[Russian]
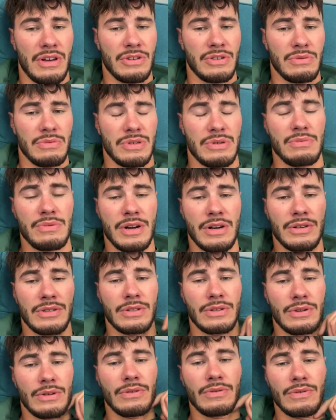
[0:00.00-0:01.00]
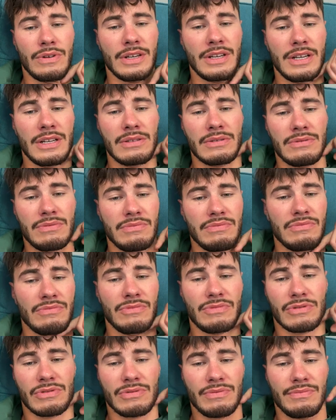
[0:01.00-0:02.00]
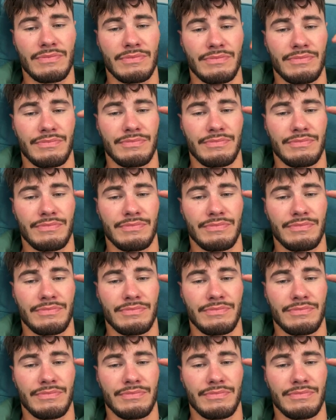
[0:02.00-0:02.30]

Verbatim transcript: не особо собираюсь Серегу угонять. Вот.